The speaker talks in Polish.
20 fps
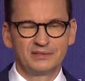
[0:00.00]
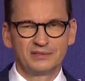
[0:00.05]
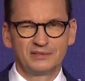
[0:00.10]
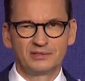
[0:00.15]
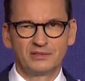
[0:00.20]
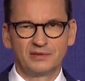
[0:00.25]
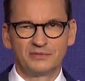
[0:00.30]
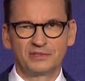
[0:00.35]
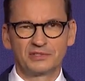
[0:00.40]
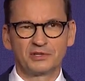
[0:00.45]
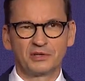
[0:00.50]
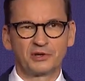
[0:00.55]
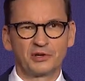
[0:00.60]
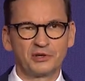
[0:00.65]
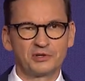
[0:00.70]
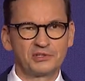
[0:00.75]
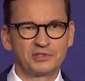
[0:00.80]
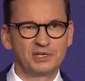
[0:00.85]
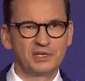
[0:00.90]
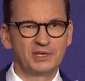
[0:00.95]
do
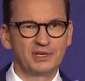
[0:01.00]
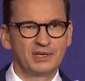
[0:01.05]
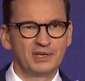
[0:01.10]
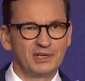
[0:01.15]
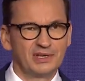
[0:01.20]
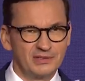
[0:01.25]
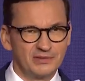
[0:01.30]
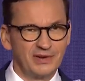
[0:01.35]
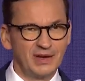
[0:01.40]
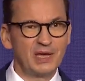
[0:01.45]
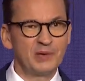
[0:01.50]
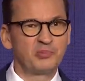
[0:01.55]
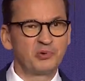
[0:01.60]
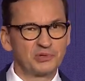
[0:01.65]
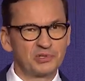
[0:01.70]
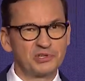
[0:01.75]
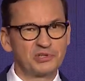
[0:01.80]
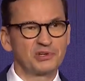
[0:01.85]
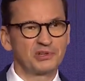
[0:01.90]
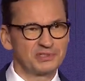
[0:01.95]
wysokości
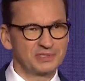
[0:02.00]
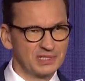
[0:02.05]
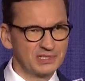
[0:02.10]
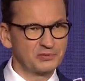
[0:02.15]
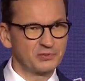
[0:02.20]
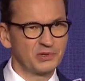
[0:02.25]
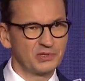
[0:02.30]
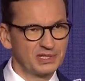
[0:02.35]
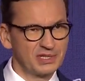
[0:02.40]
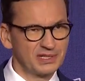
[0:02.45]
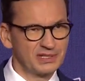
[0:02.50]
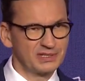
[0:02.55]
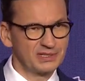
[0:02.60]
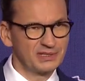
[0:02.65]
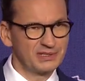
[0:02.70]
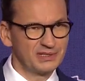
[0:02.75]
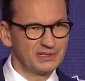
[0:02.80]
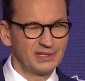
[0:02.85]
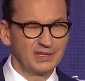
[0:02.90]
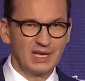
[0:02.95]
2,5 tysiąca złotych
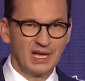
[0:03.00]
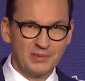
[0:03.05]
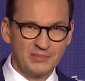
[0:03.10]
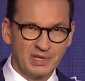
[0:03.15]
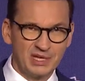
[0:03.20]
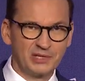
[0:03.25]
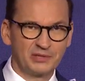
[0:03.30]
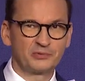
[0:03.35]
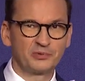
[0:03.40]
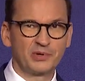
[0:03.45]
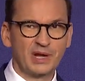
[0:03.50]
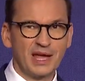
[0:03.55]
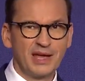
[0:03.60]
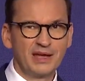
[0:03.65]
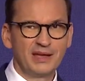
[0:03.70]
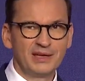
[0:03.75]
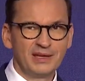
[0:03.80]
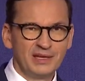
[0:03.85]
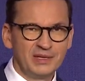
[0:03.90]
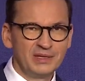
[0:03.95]

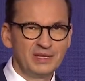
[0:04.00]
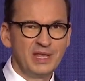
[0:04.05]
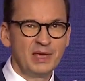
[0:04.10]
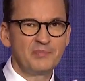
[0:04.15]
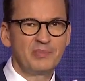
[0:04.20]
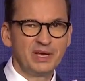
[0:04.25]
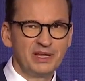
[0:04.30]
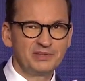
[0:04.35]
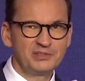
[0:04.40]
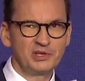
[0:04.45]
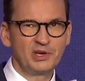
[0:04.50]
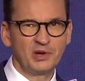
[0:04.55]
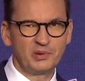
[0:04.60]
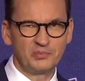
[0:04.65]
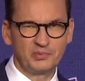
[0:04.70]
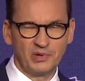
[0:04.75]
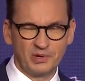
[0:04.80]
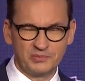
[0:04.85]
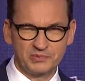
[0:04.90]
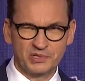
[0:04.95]
emerytura nie będzie
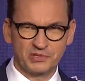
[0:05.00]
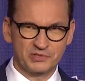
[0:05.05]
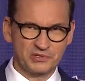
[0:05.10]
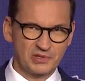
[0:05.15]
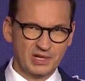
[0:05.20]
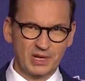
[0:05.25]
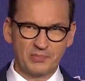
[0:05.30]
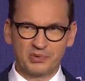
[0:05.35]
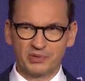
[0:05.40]
obciążona